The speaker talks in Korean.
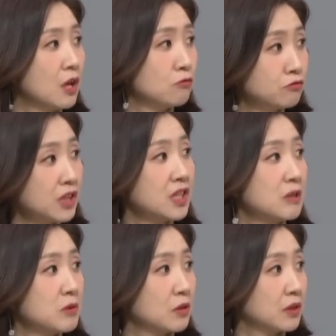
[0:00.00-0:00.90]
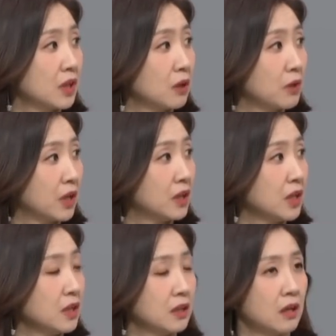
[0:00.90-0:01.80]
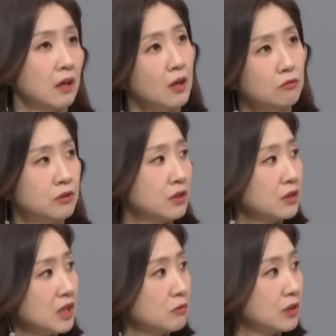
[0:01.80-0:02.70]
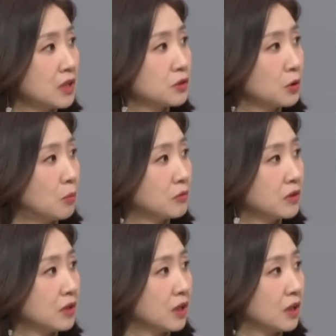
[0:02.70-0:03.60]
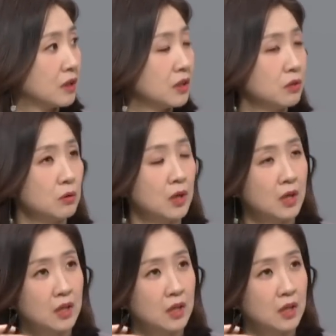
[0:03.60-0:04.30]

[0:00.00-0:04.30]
우리 팀이었다라고 얘기를 하니까 우리는 팀으로 일한 적이 없는데 그리고